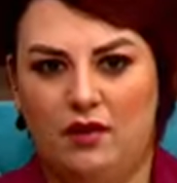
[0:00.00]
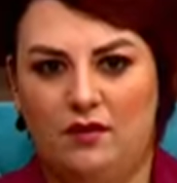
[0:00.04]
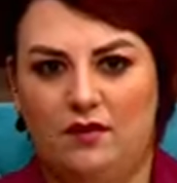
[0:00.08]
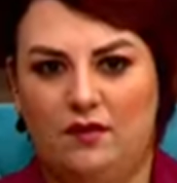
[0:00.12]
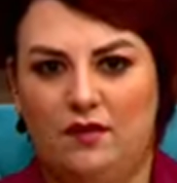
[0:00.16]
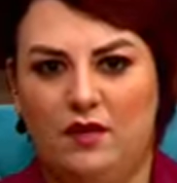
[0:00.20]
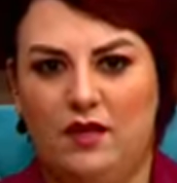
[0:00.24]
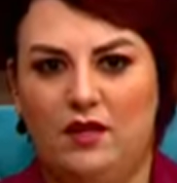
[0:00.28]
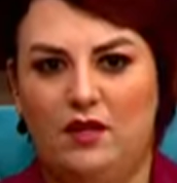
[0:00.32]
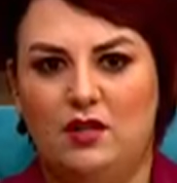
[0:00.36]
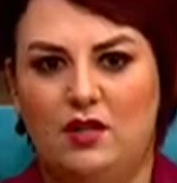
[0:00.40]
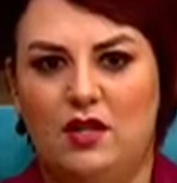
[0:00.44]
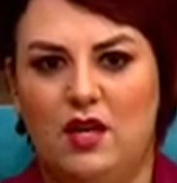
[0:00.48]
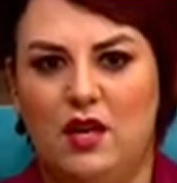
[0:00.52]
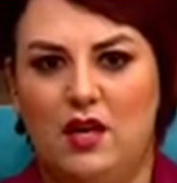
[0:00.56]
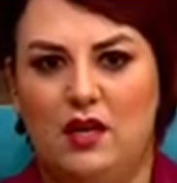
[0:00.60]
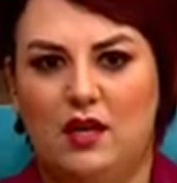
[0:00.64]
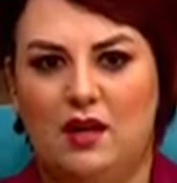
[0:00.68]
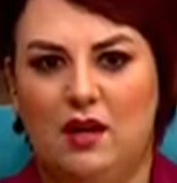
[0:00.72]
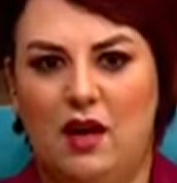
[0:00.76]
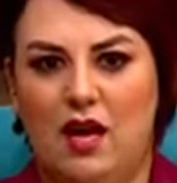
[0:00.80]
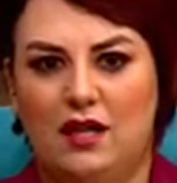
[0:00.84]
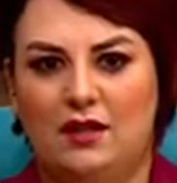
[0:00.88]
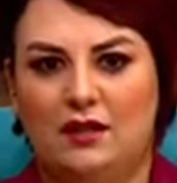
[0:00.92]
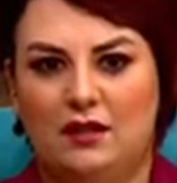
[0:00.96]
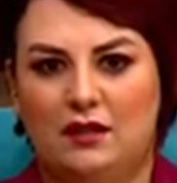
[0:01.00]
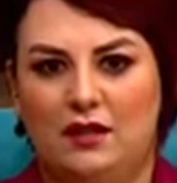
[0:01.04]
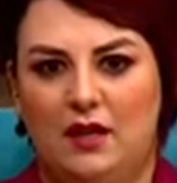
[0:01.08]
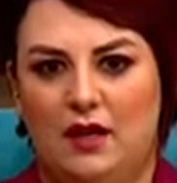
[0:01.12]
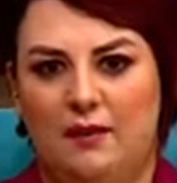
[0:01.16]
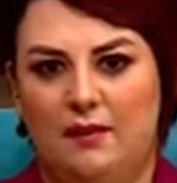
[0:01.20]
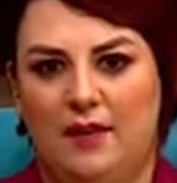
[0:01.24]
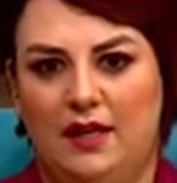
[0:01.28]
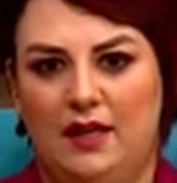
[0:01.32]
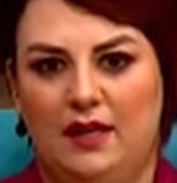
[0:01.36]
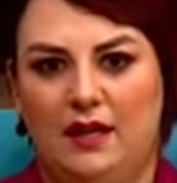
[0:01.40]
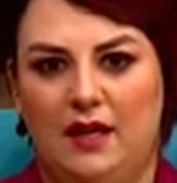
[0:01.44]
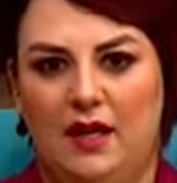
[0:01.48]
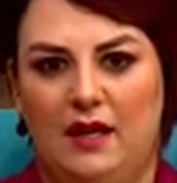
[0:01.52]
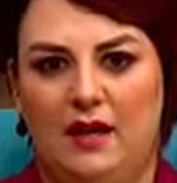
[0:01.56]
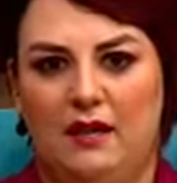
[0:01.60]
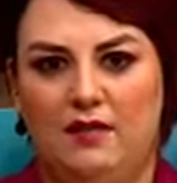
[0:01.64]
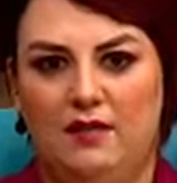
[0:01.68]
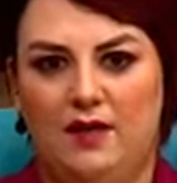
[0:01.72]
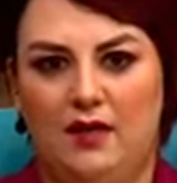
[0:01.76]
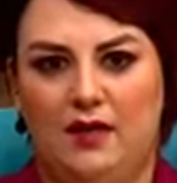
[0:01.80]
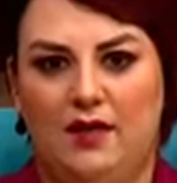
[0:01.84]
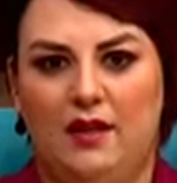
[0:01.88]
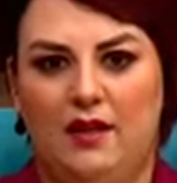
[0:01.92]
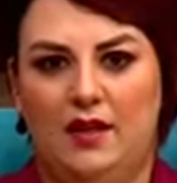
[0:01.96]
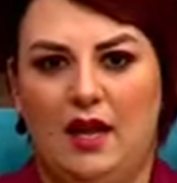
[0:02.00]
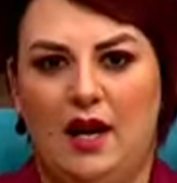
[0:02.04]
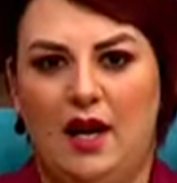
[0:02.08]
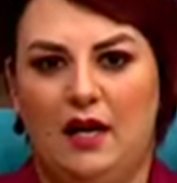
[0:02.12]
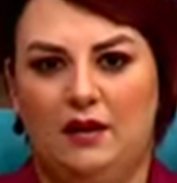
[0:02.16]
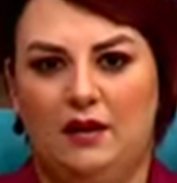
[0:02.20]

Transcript: كيفاش حط عمل لنا الفرينه